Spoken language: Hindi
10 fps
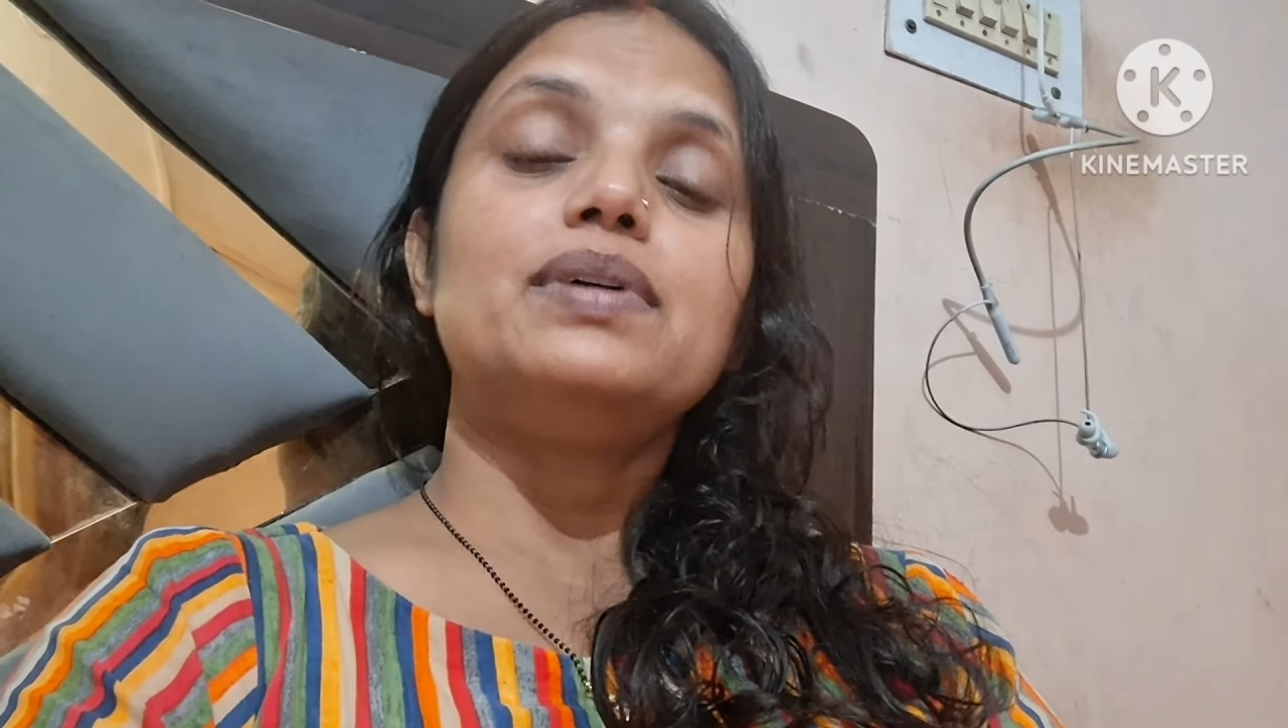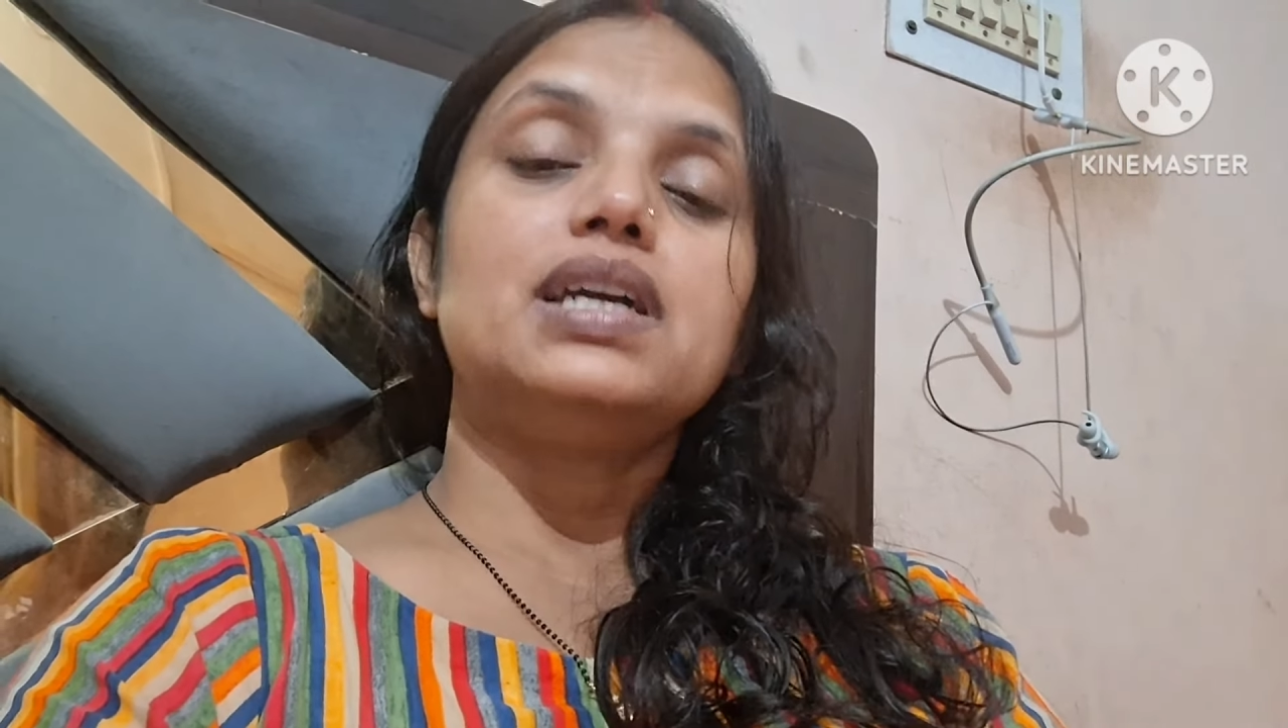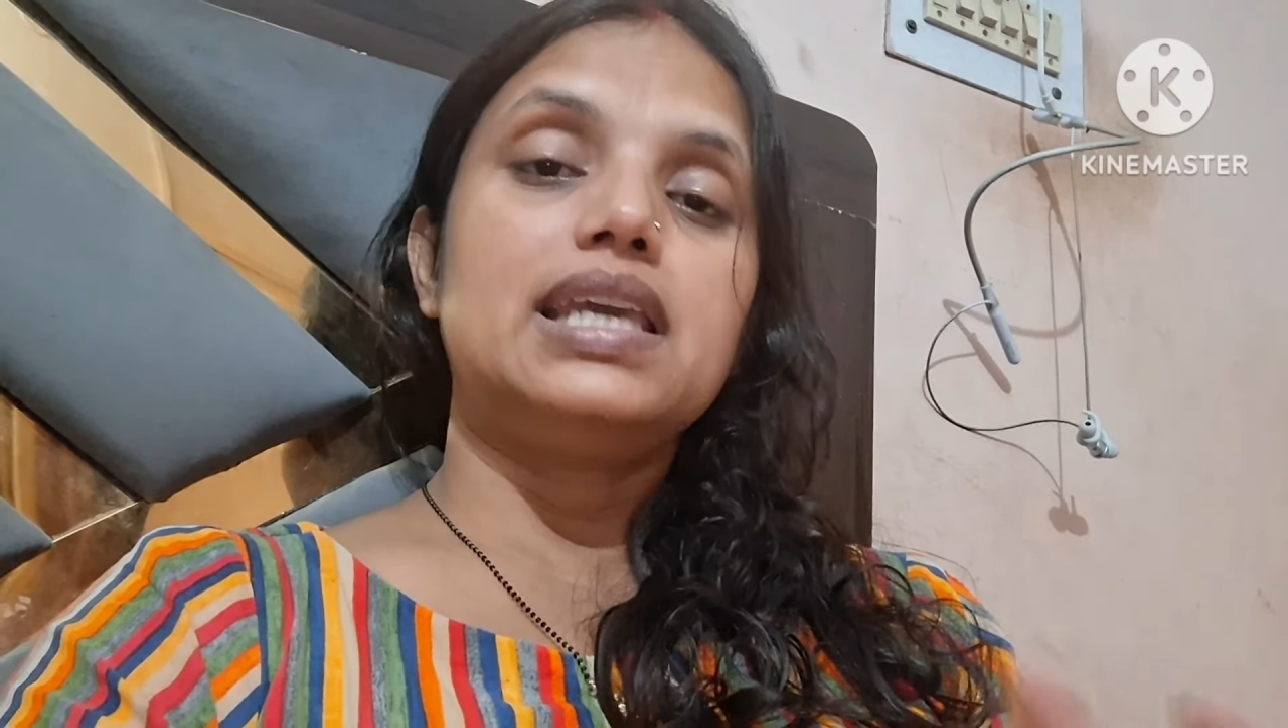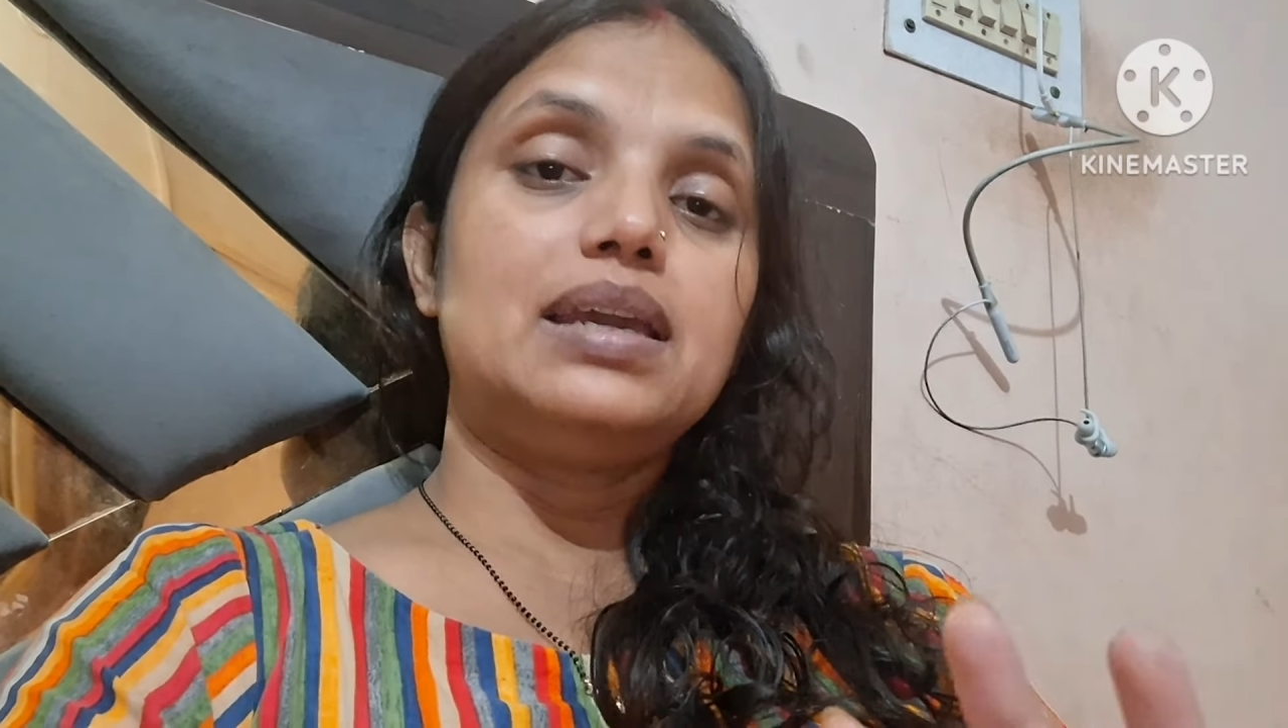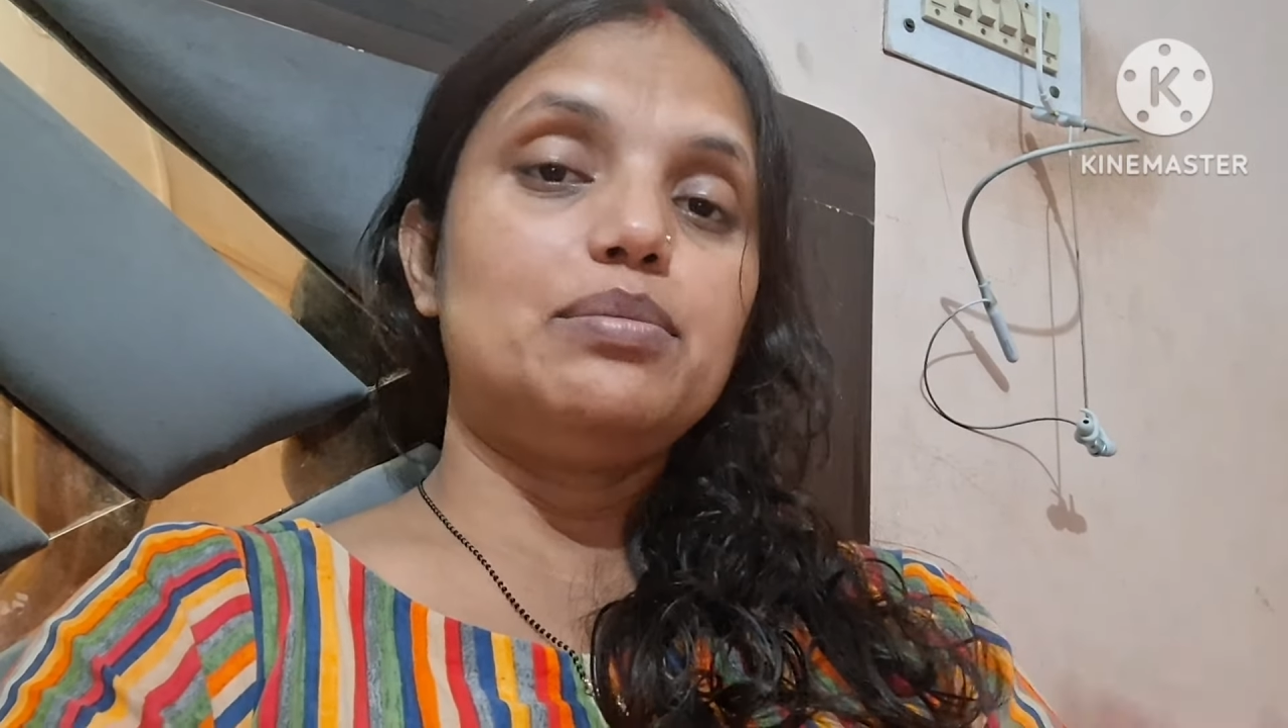
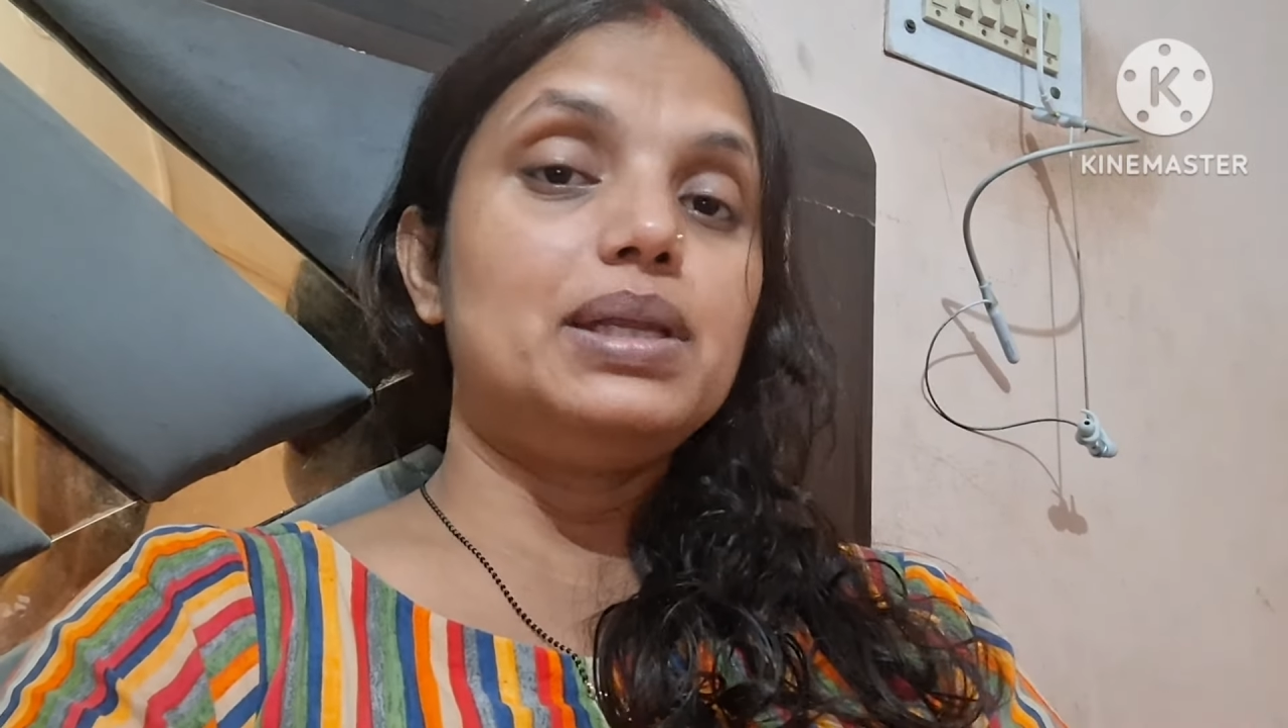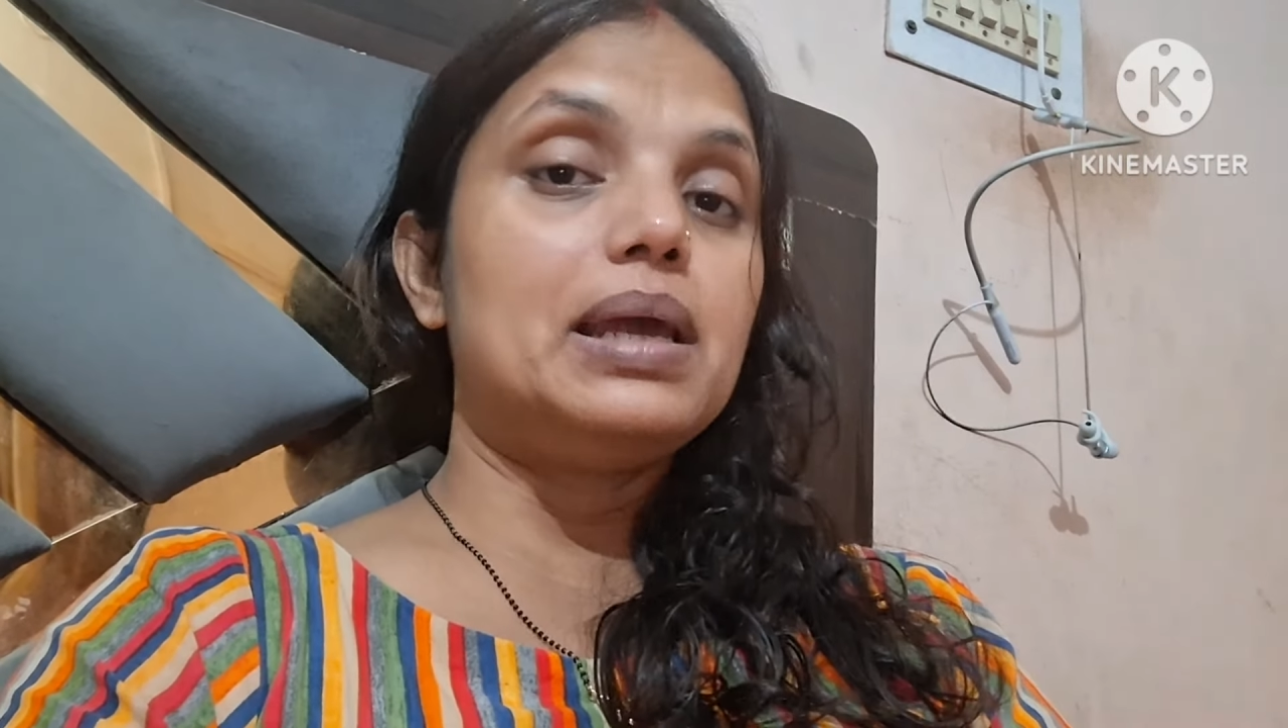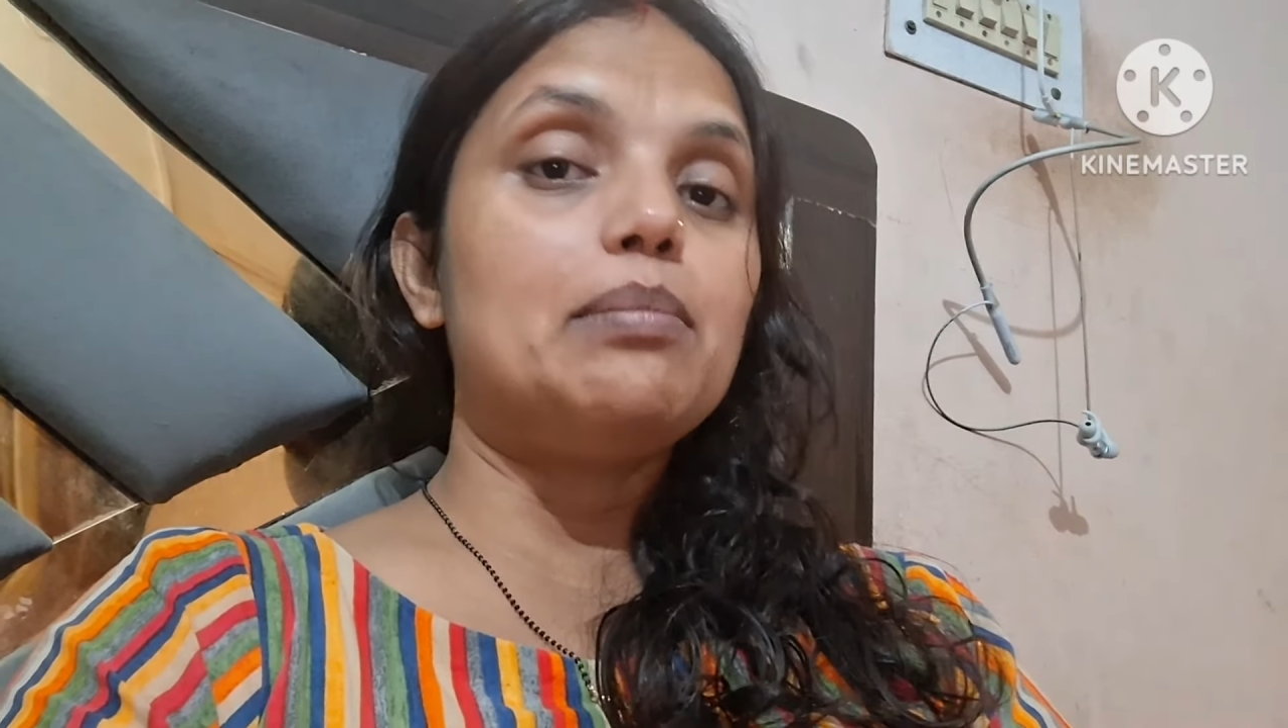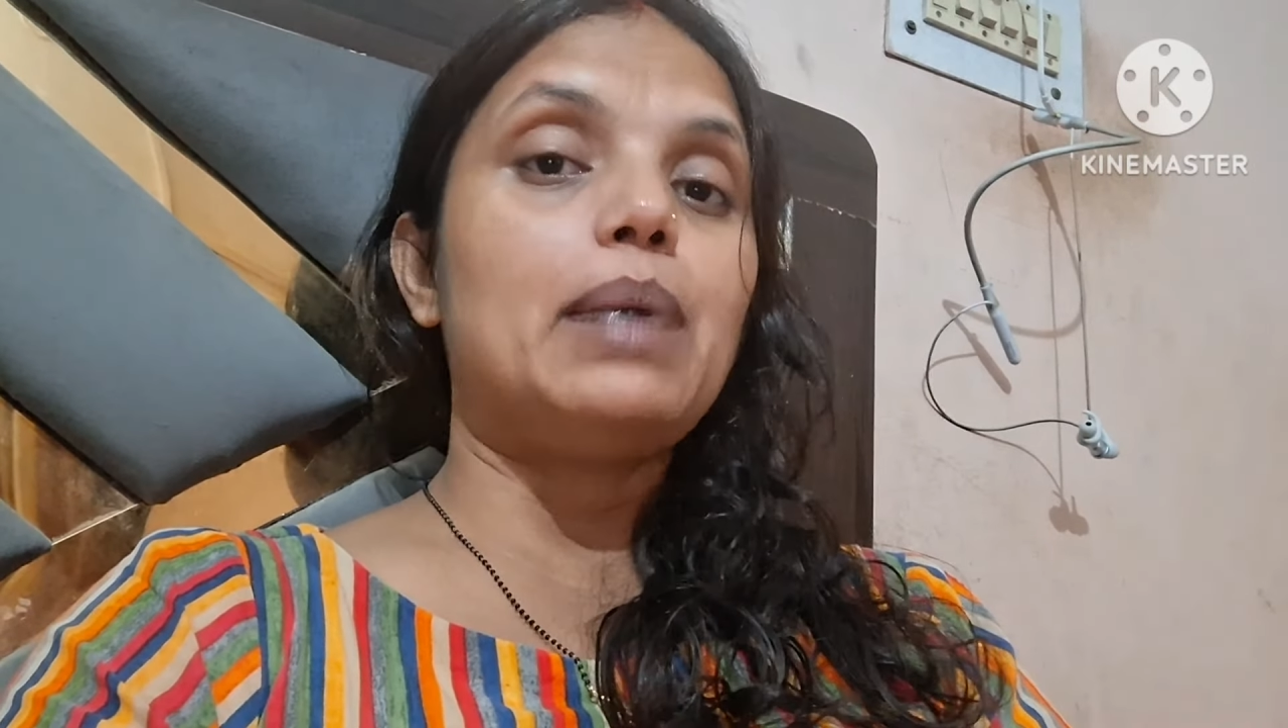ये बिना